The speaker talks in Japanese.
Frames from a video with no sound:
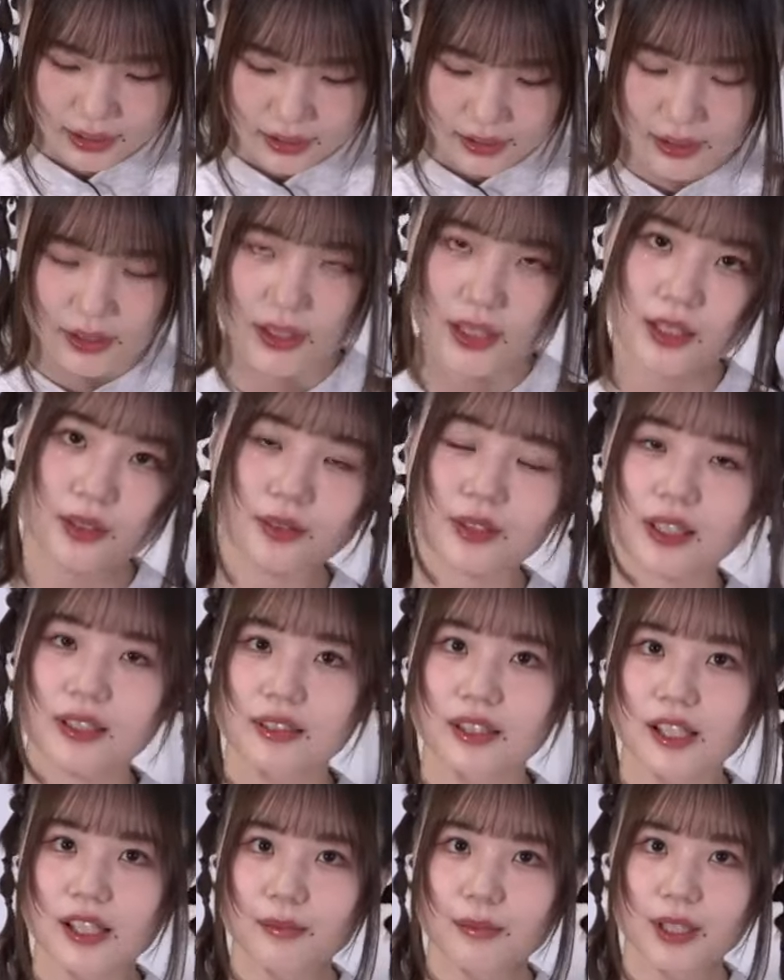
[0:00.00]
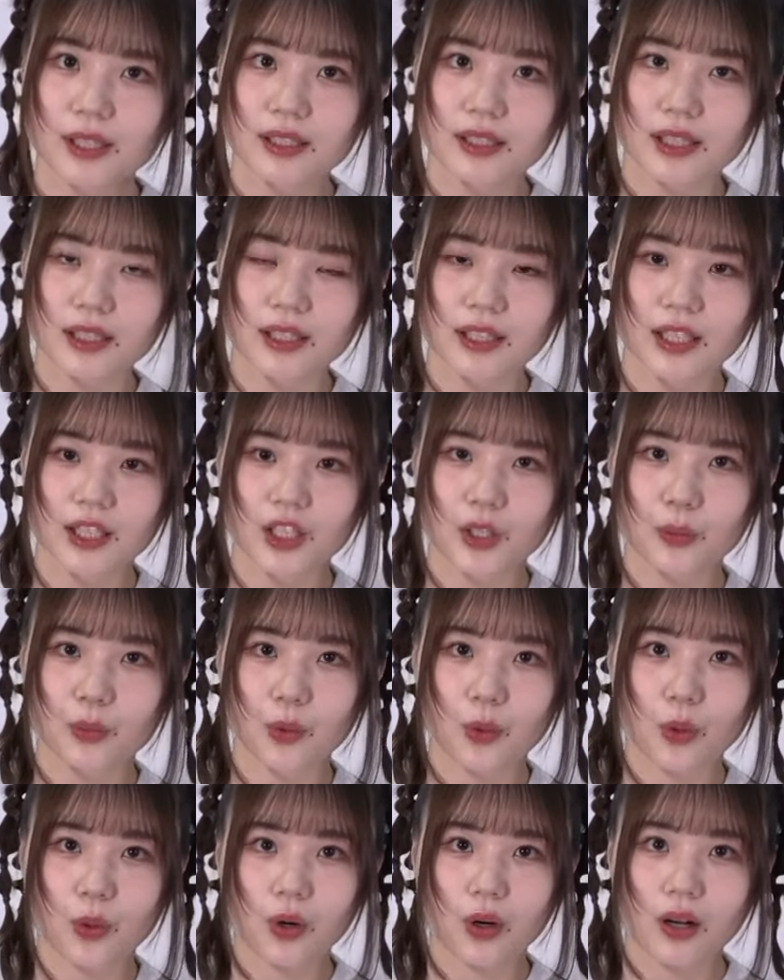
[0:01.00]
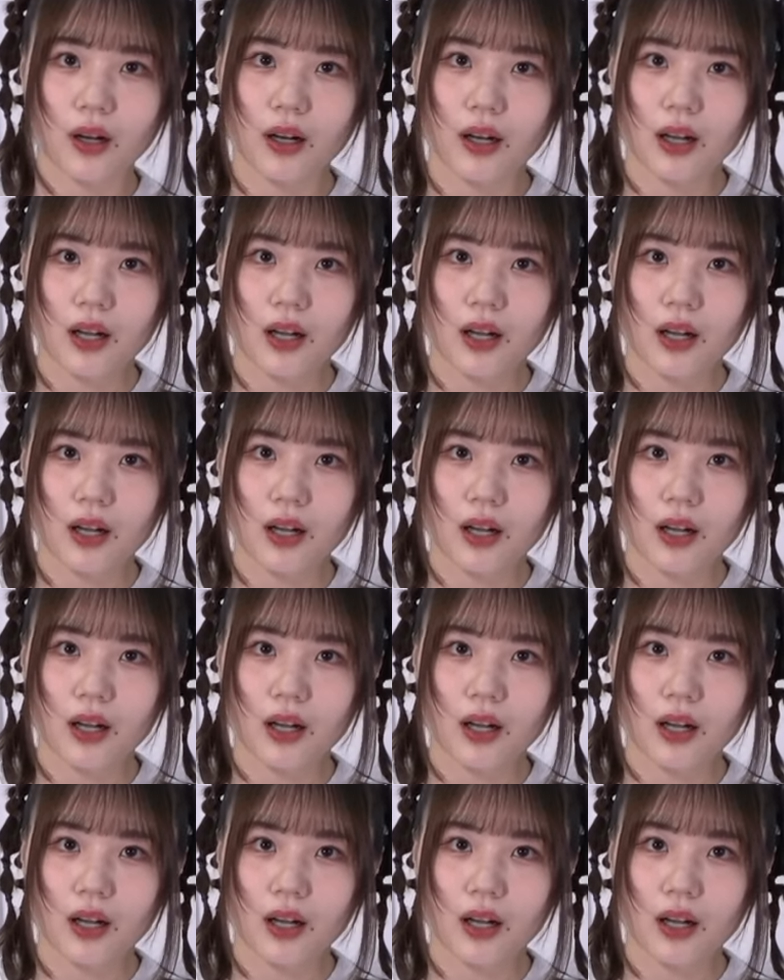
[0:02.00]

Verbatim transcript: 来てくださいましたけれども、